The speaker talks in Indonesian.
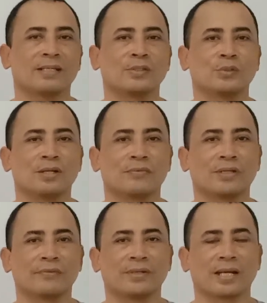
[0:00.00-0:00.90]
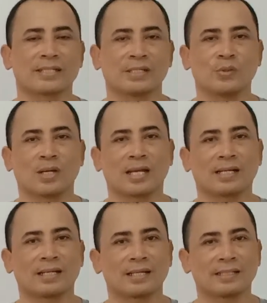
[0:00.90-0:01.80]
dan juga verifikasi dua
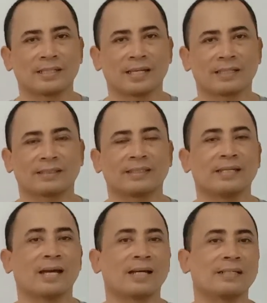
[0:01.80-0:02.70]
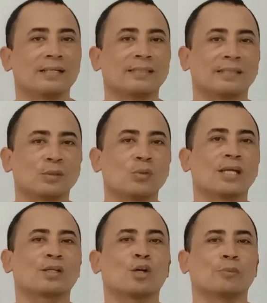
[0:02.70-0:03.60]
langkah dan tidak ada
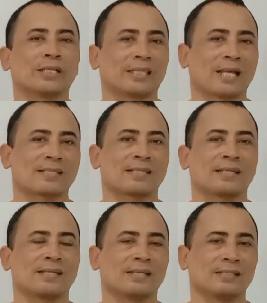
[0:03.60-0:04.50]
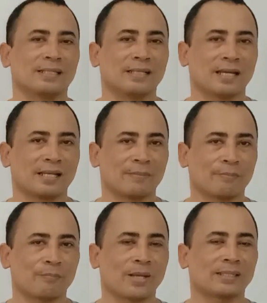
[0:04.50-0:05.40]
teguran komunitas. Jadi ada
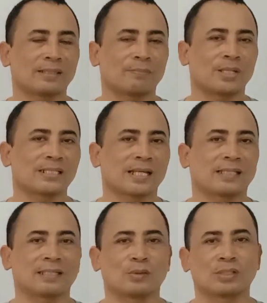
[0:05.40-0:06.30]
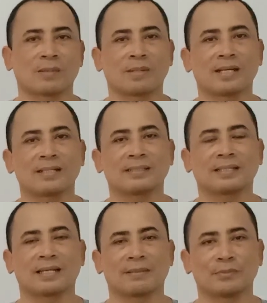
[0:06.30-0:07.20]
empat persyaratan utama
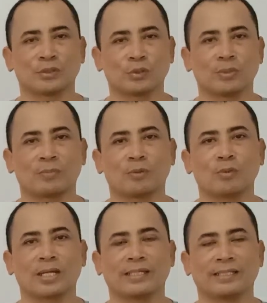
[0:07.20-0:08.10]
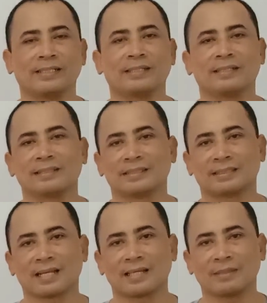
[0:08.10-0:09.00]
dalam YouTuber pemula ini
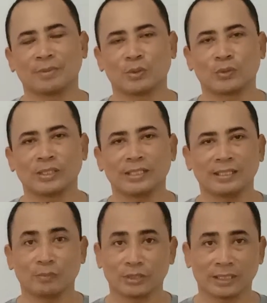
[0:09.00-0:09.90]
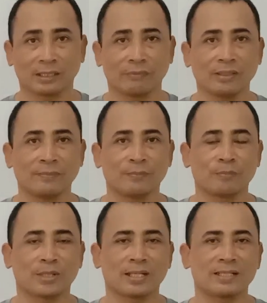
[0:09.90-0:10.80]
setelah dipenuhi di Munir TV
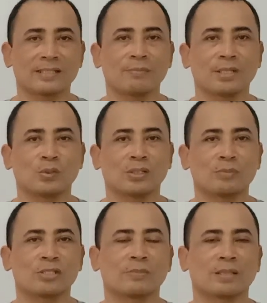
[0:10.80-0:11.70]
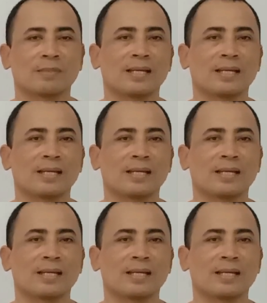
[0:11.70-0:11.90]
pada Desember 2019